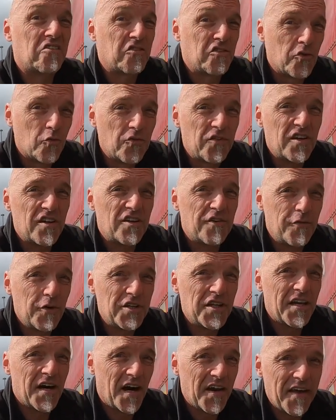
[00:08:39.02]
gesund ist
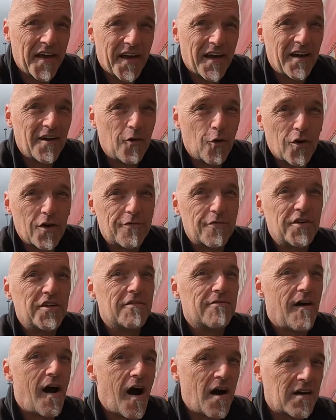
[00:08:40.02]
für den Anhänger oder für
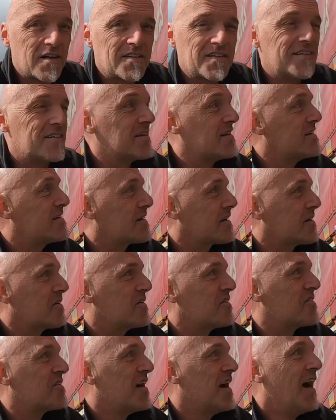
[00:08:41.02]
die Ware, die, drin
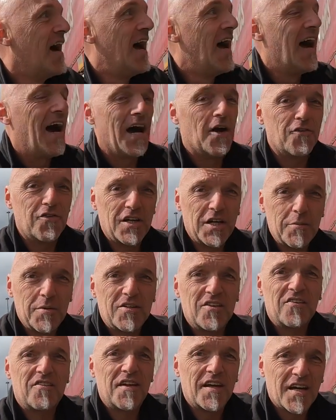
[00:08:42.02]
ist. Also
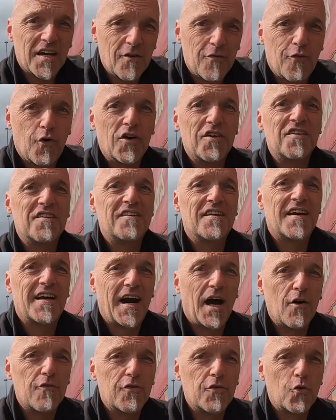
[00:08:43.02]
lieber das Ding
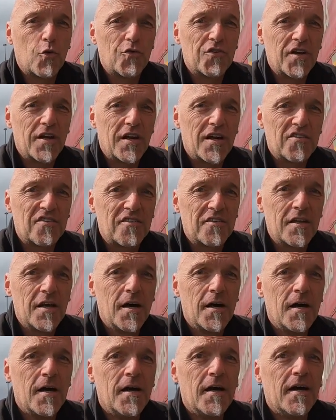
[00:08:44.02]
vorsichtig rauf und runter lassen,
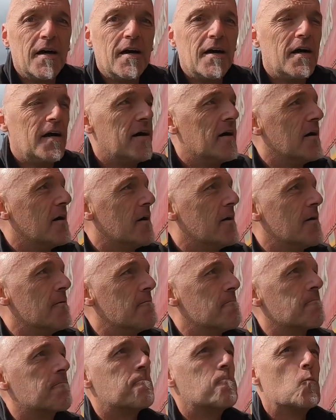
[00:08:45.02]

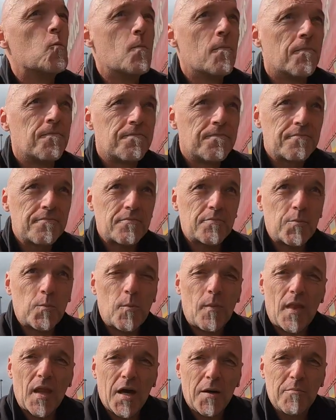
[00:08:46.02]
ähm,
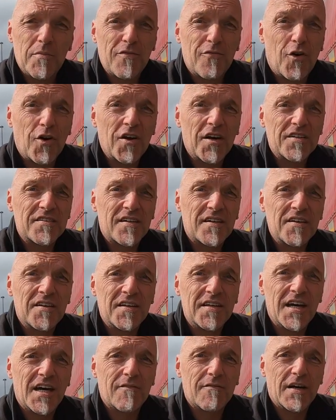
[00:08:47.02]
bevor da
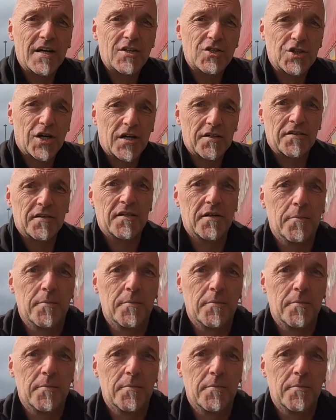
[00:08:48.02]
drin irgendwelchen Schaden